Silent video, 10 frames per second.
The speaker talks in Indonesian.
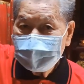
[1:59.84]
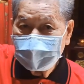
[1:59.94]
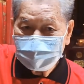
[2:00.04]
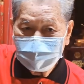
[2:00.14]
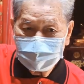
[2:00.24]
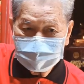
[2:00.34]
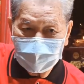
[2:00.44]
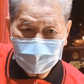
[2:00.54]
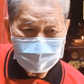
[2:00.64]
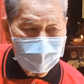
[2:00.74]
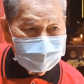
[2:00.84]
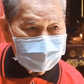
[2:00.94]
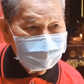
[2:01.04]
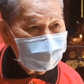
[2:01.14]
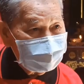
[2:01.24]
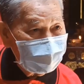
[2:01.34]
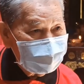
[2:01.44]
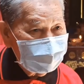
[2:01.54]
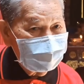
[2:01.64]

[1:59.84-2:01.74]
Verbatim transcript: Ditulis dalam bahasa Mandarin.